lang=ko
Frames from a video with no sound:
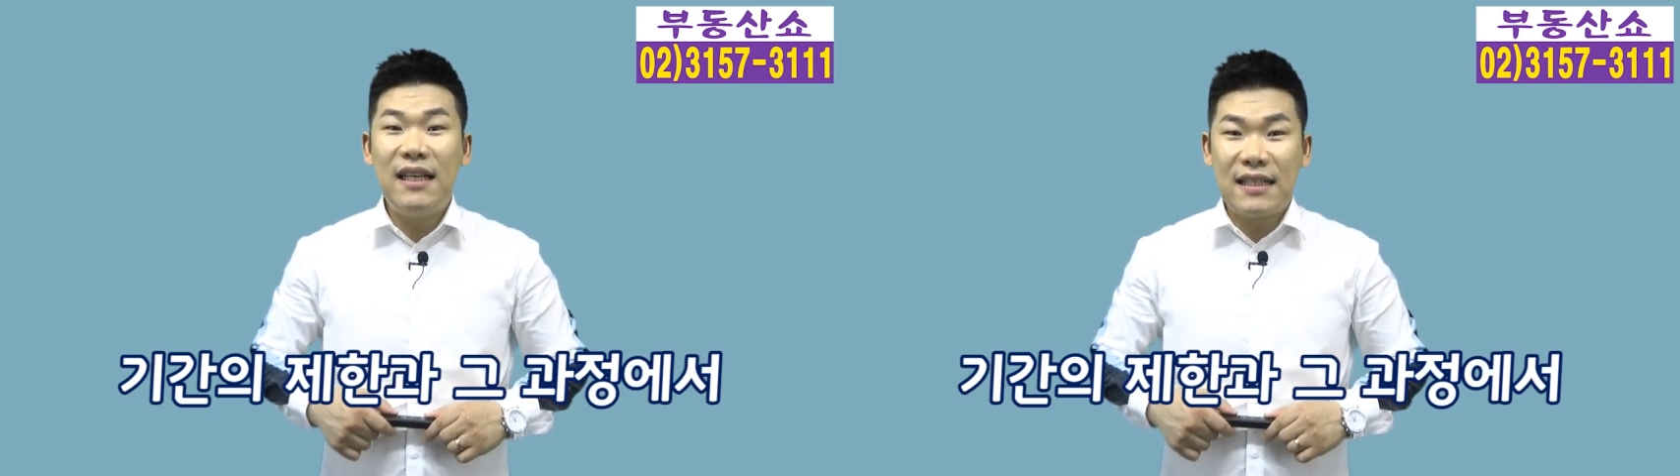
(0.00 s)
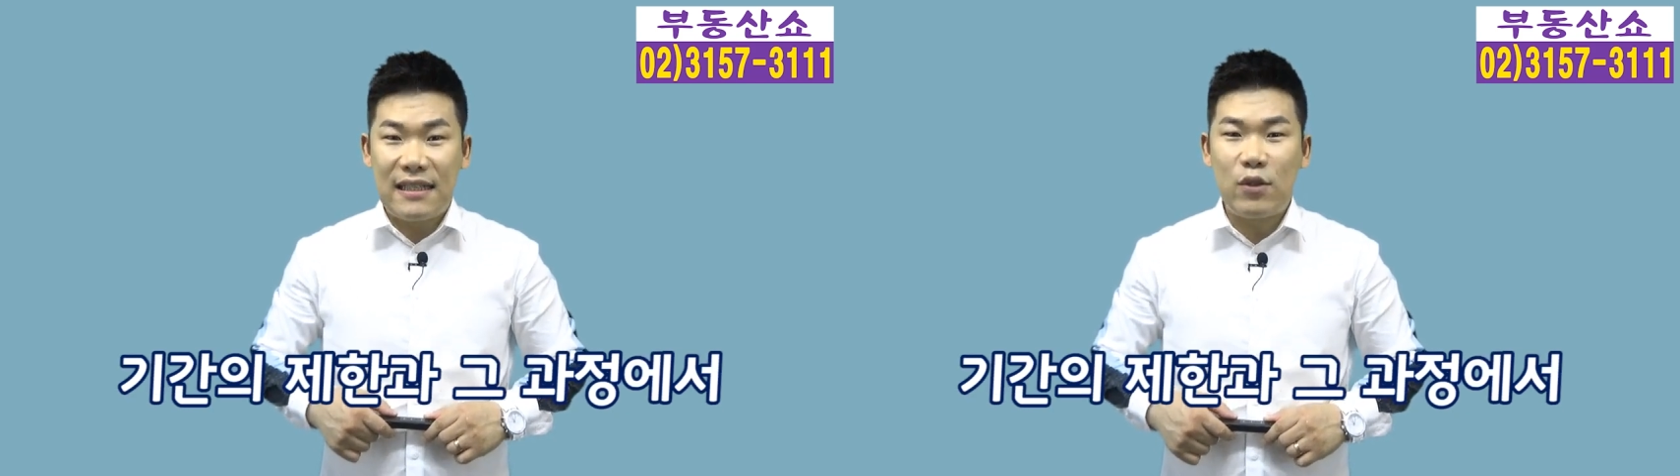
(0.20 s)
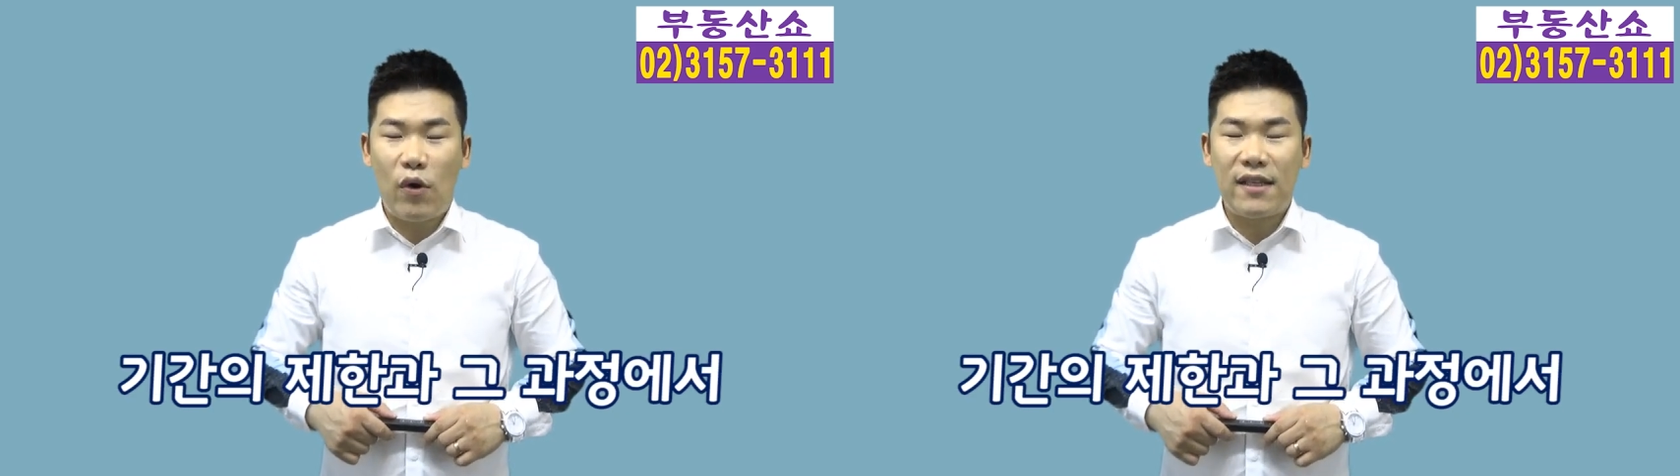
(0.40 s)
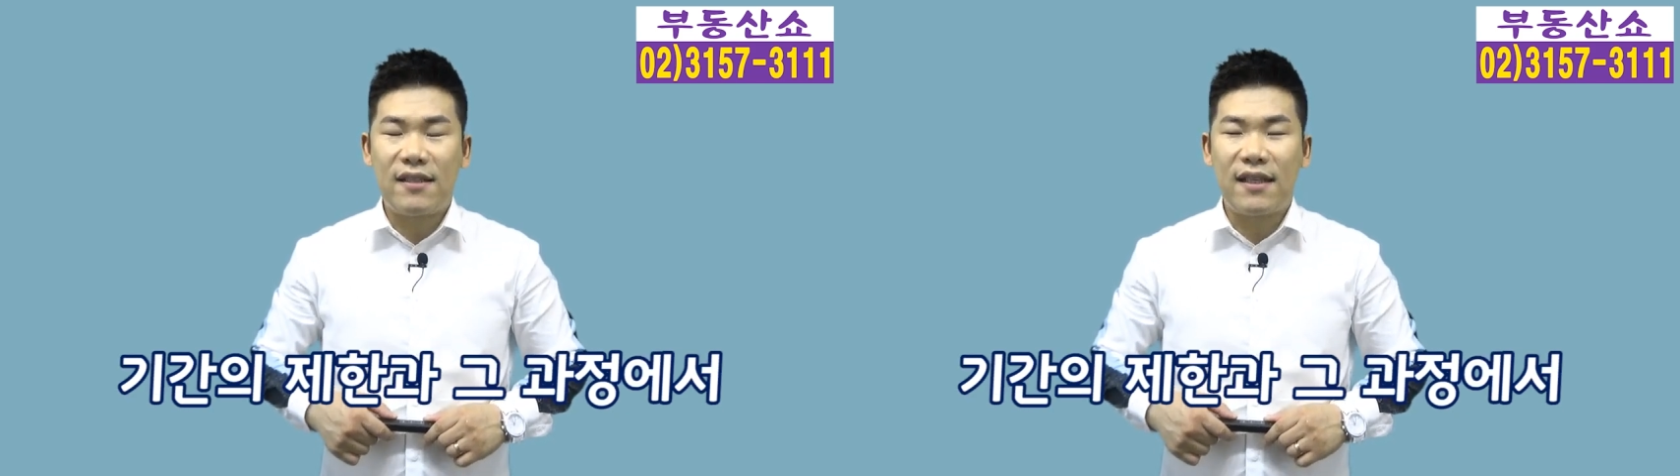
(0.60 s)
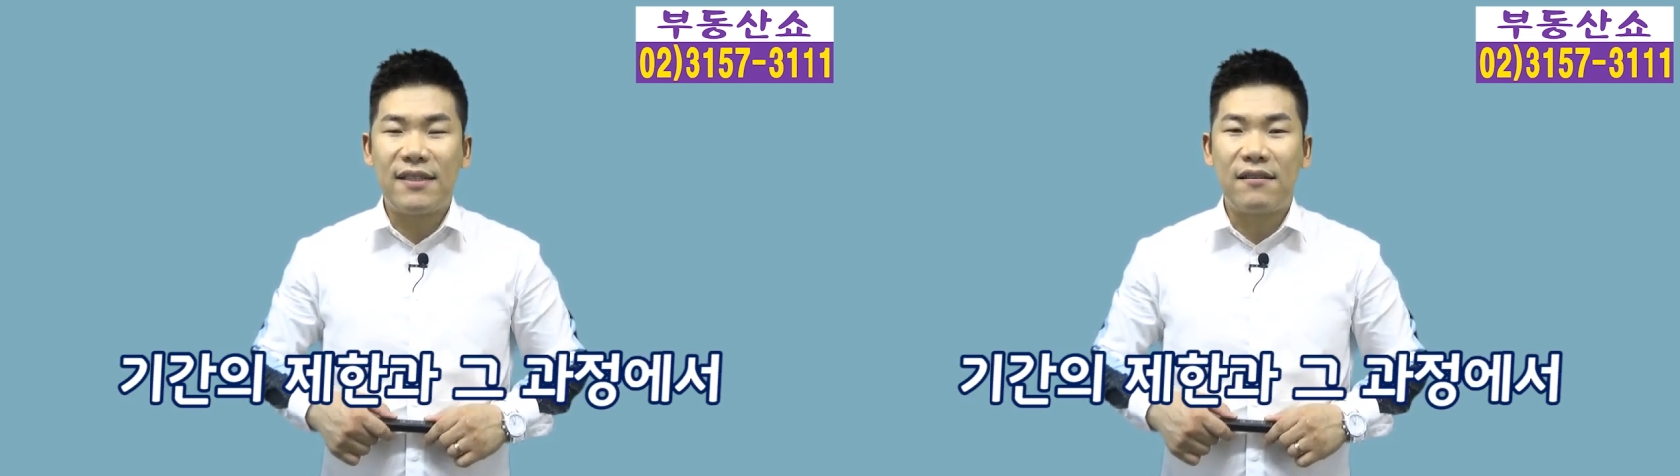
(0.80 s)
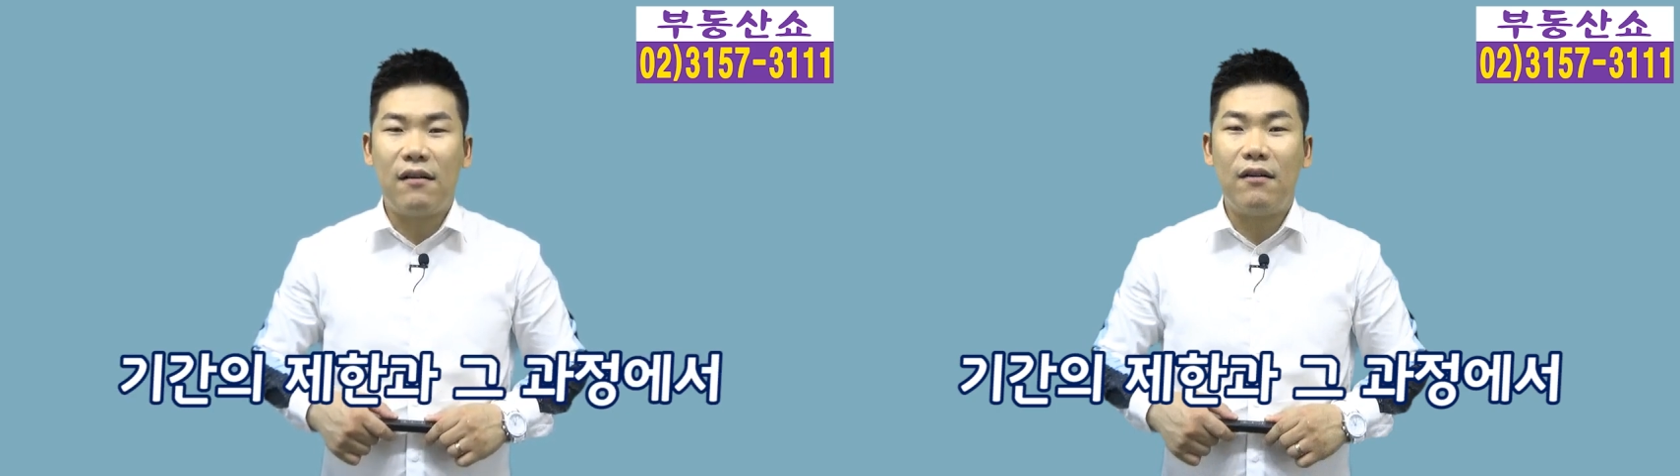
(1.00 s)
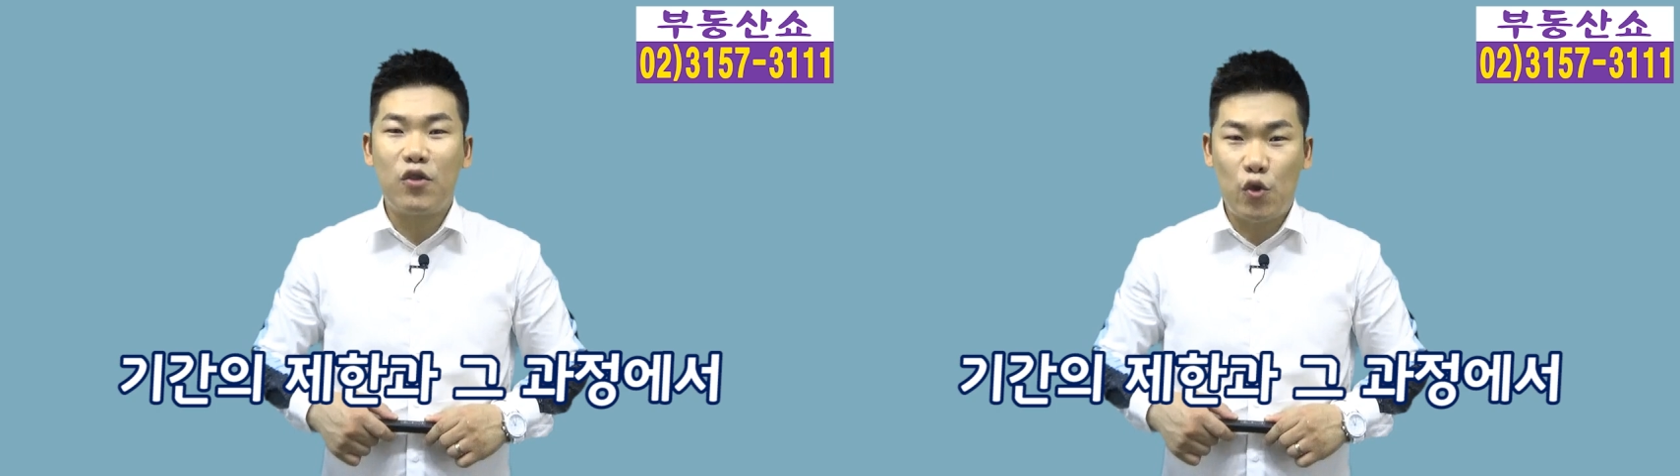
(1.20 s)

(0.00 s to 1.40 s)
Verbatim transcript: 그 과정에서